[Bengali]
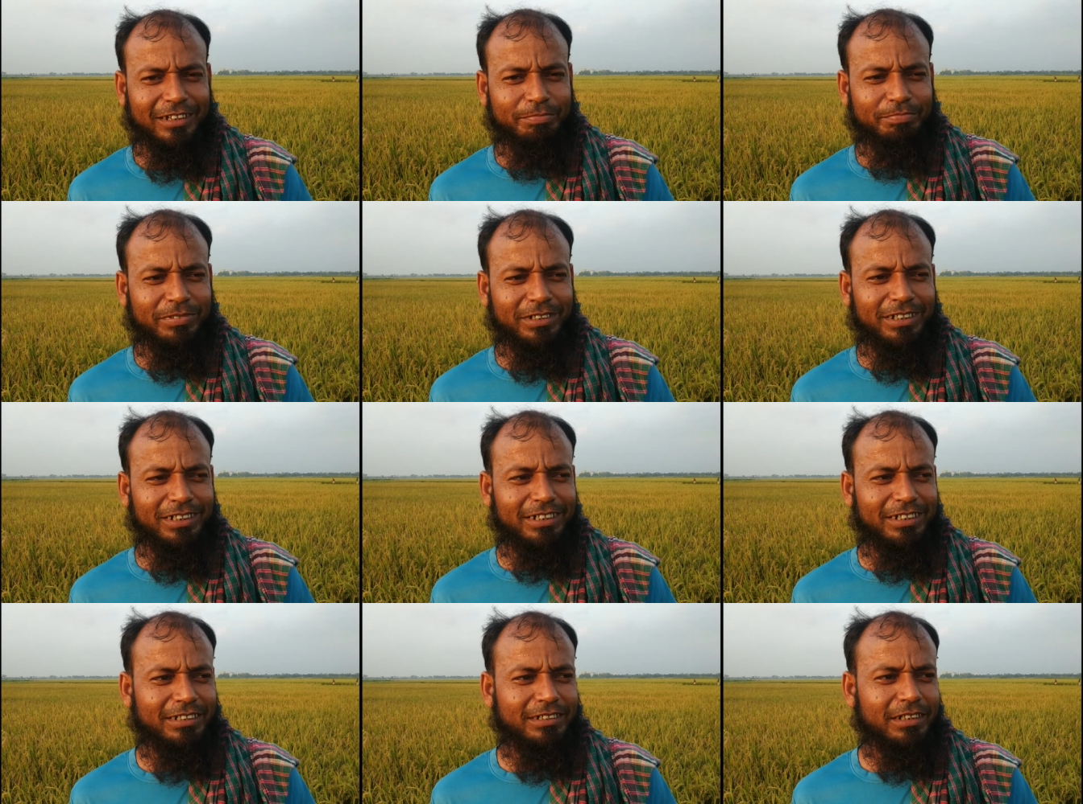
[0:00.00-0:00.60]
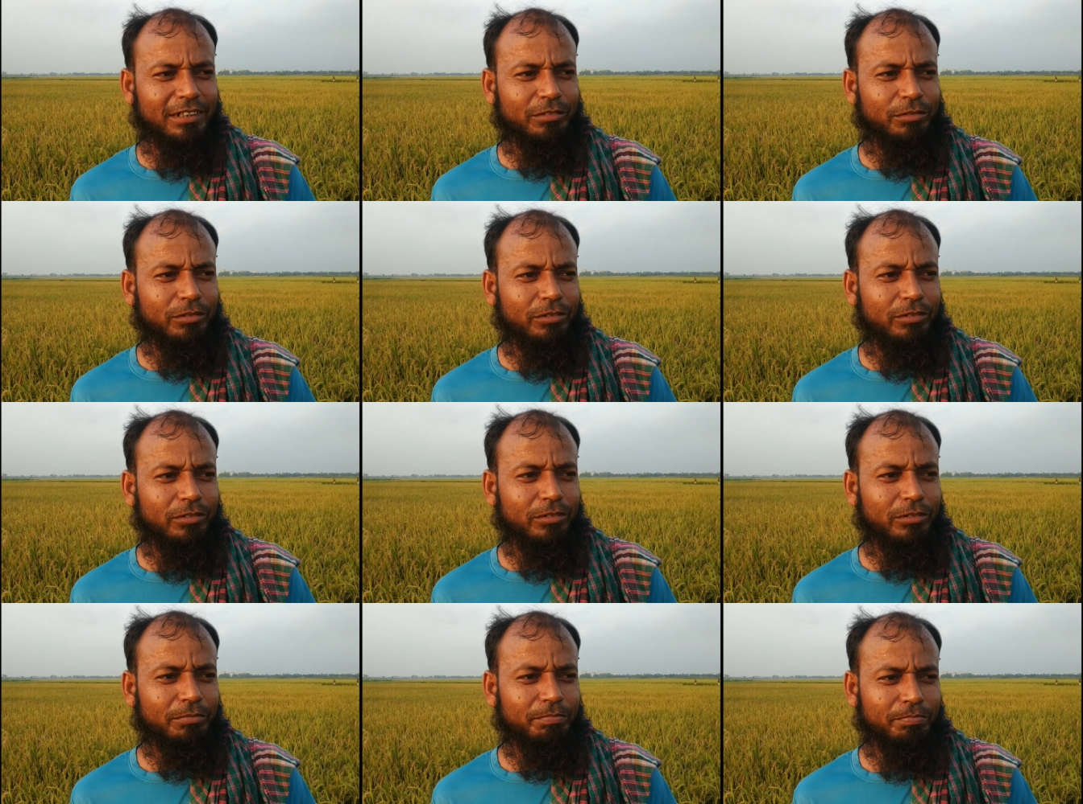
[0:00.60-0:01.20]
আপনি এটা কোনো
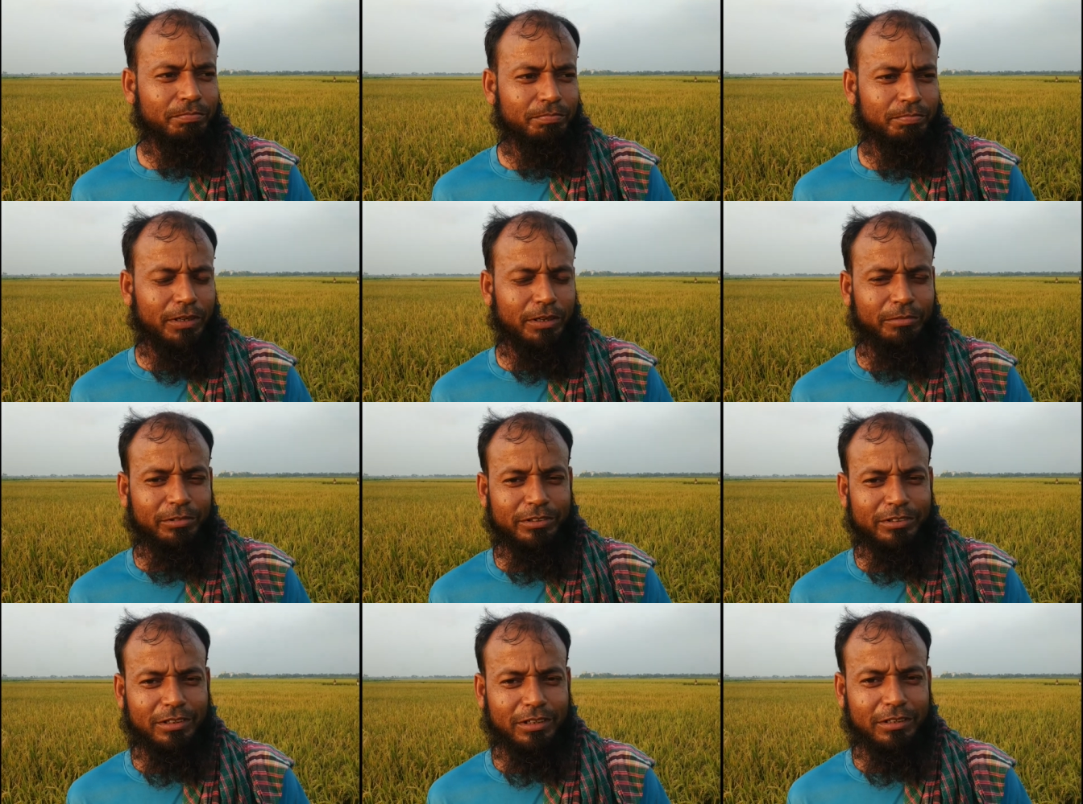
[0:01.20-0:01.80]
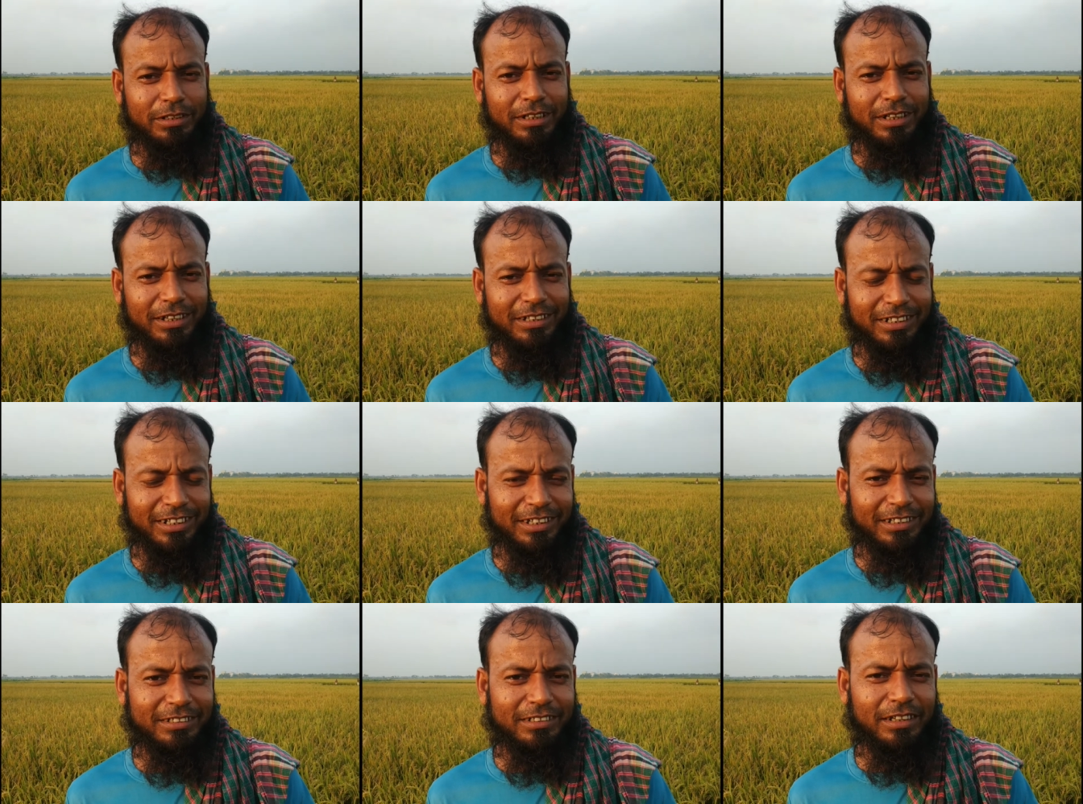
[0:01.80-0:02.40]
ব্যবস্থা না
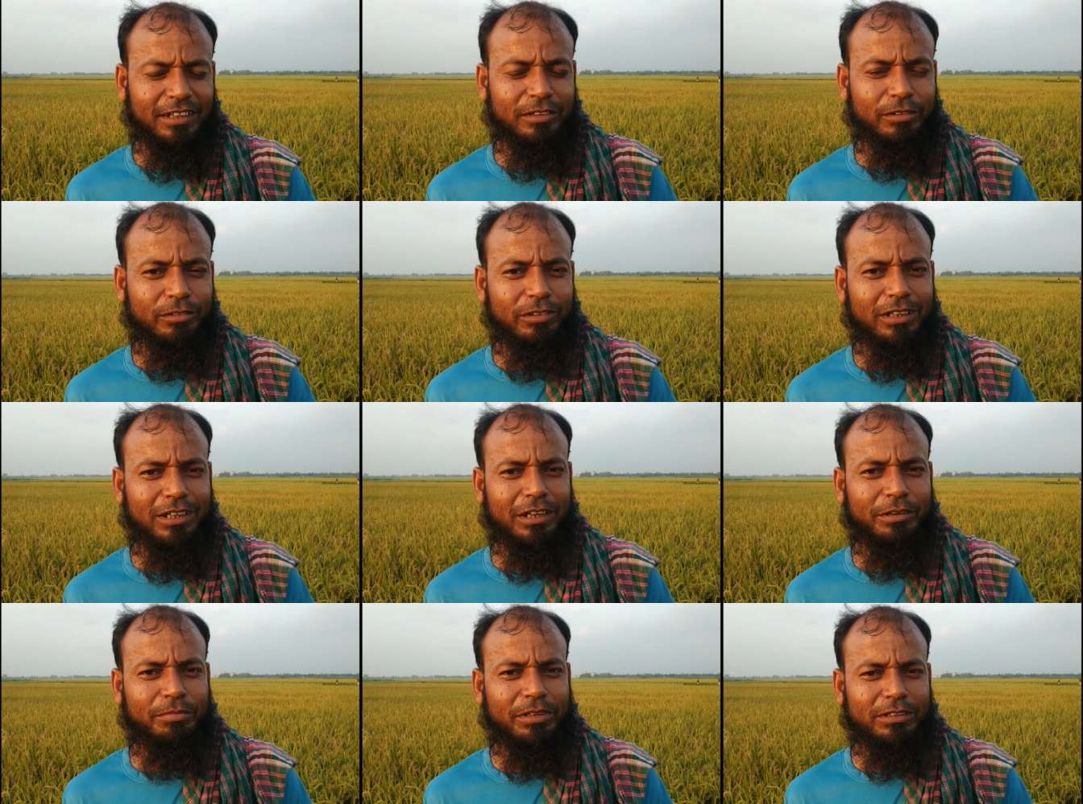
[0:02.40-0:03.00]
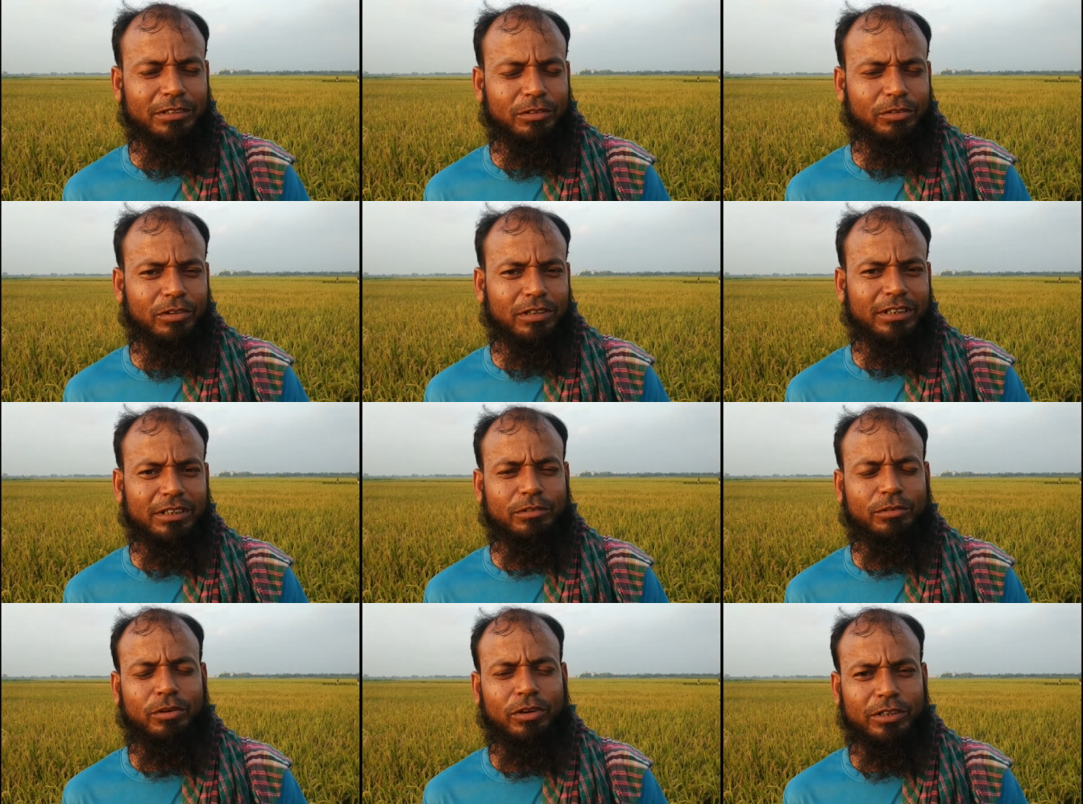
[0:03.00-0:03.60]
নেয় তাহলে আমাদের অনেক
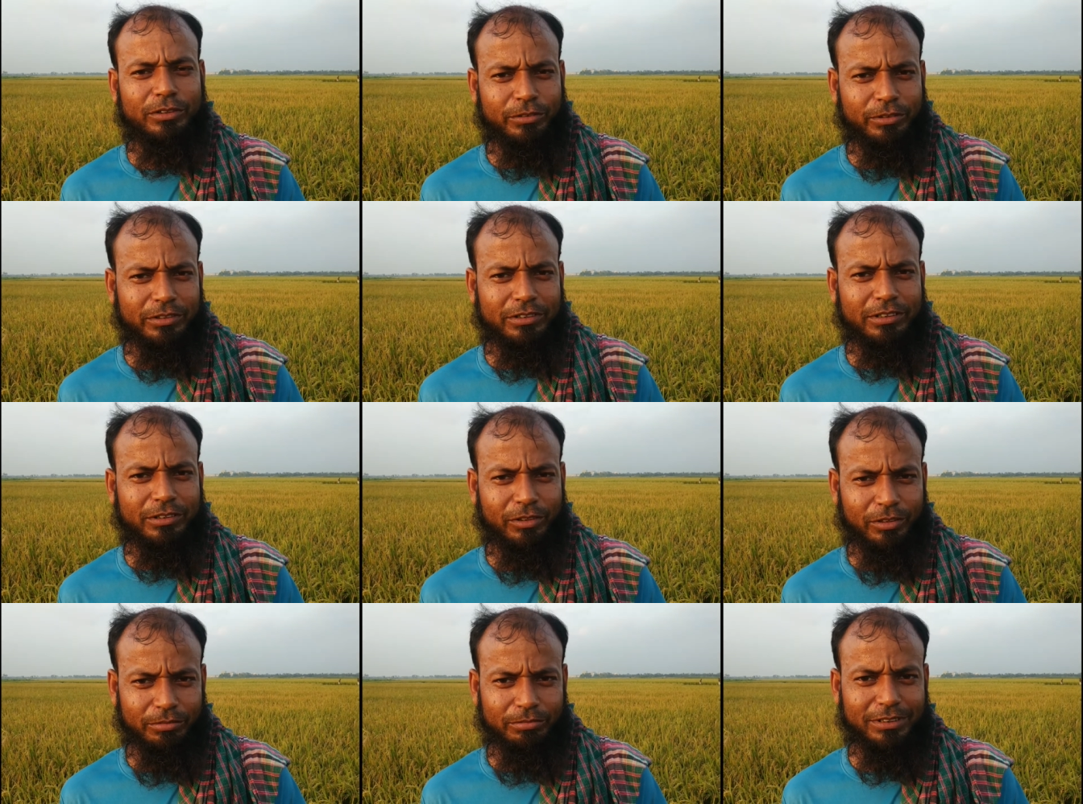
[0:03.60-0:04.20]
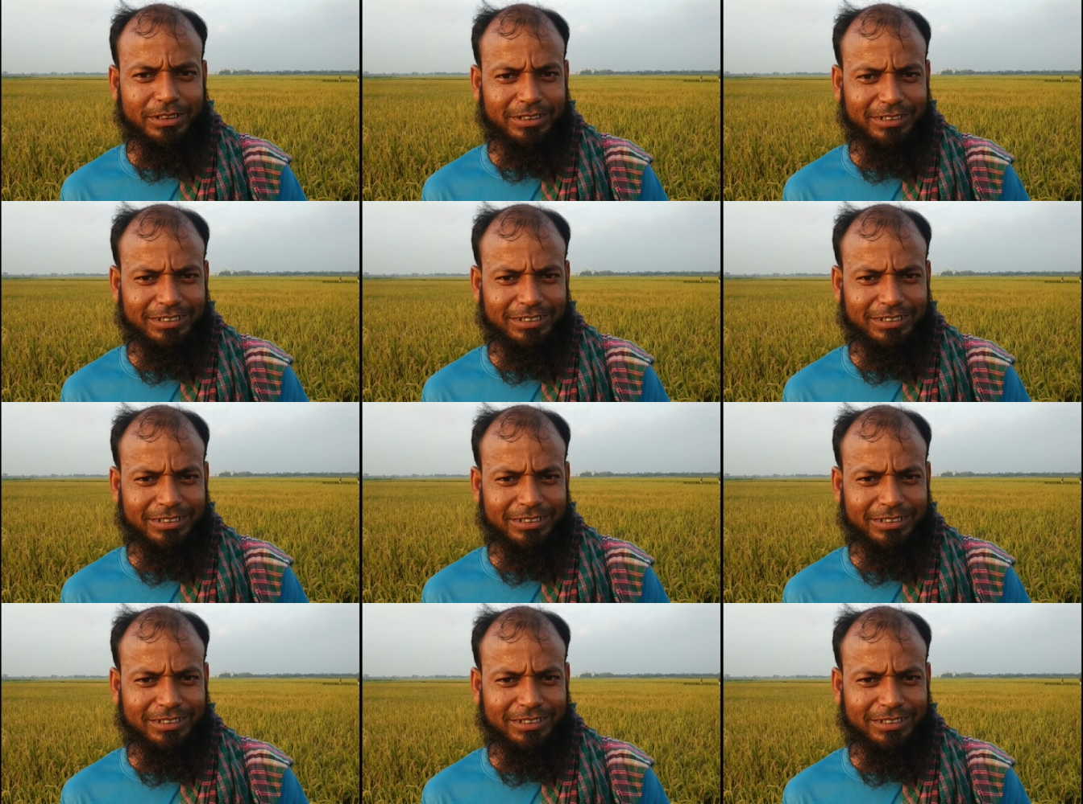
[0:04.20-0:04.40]
ক্ষয়ক্ষতি হবে